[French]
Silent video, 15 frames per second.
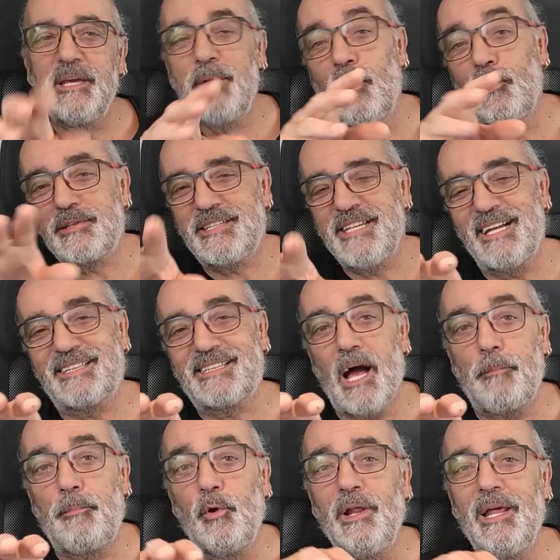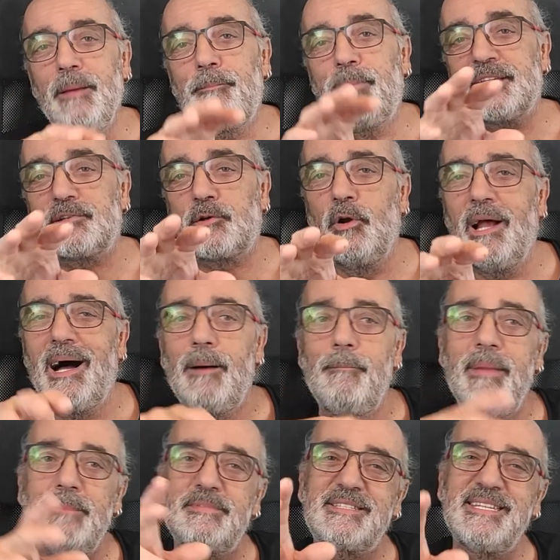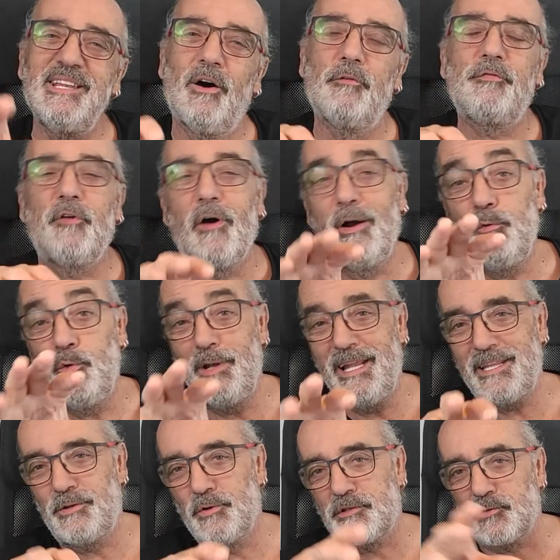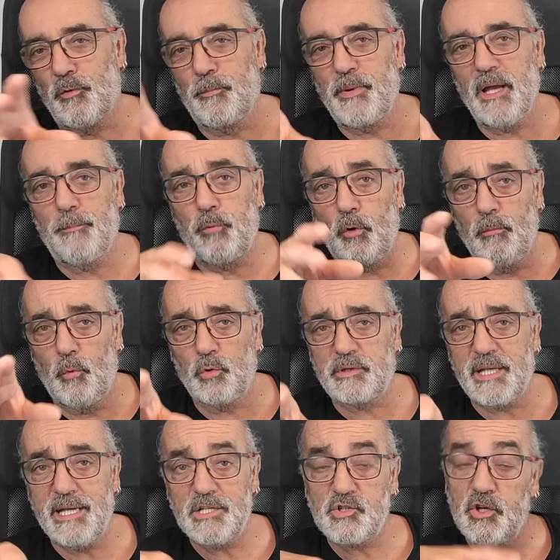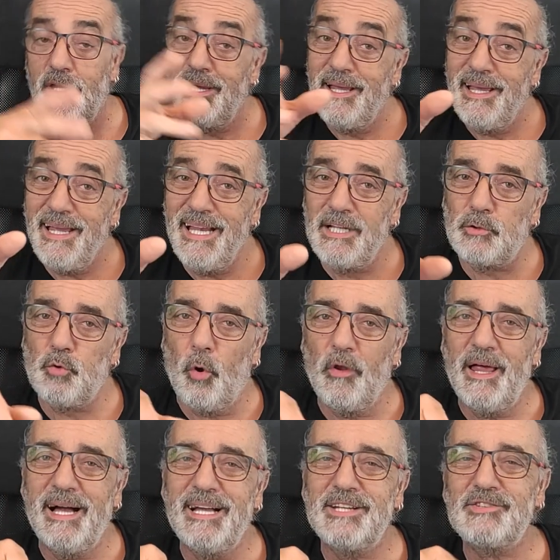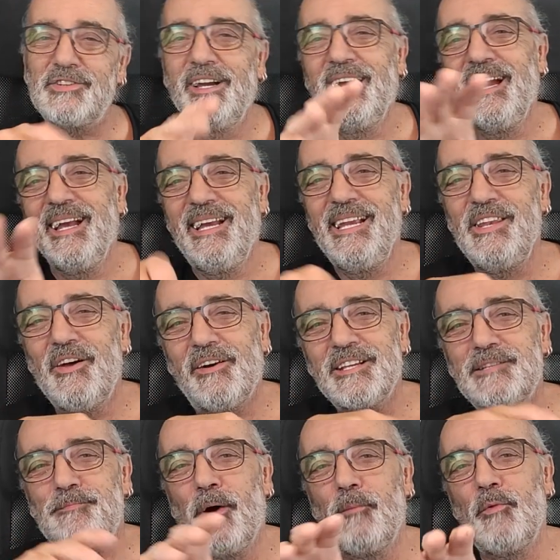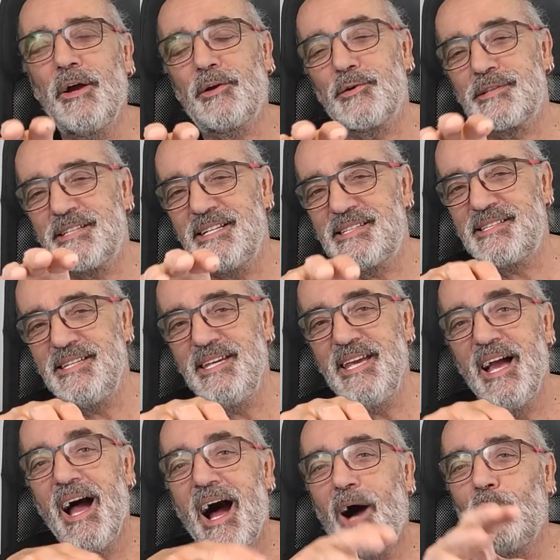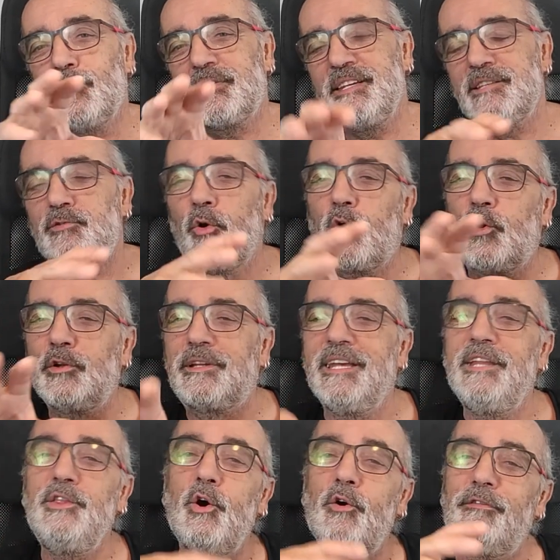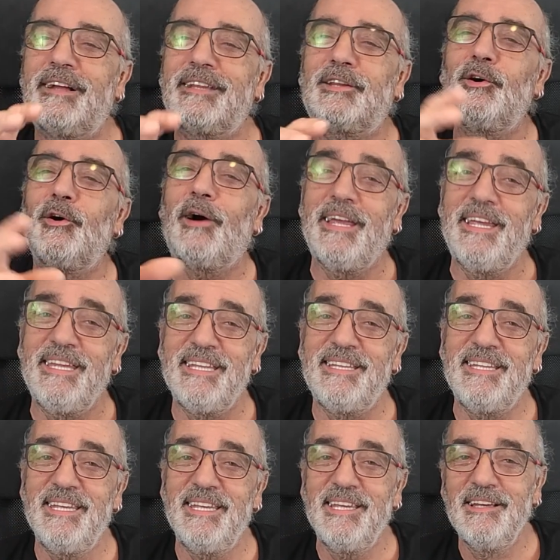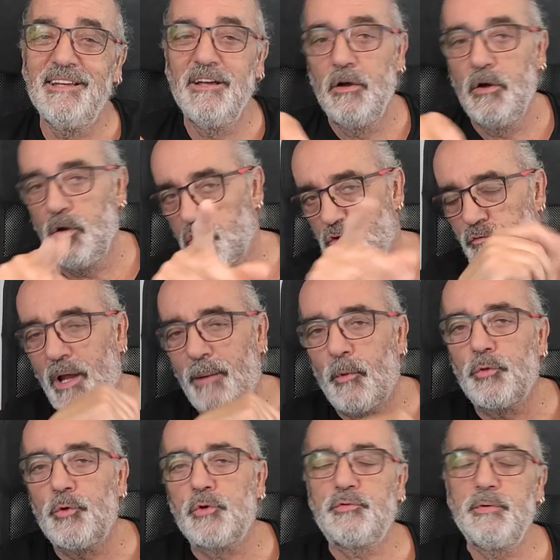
qui m'a aussi interpellé parce que là, même si l'enfant a eu l'aide de son père pour le montage et le tournage, il n'en reste pas moins que celle-ci a aussi son côté novateur et inédit. Je vous la montre de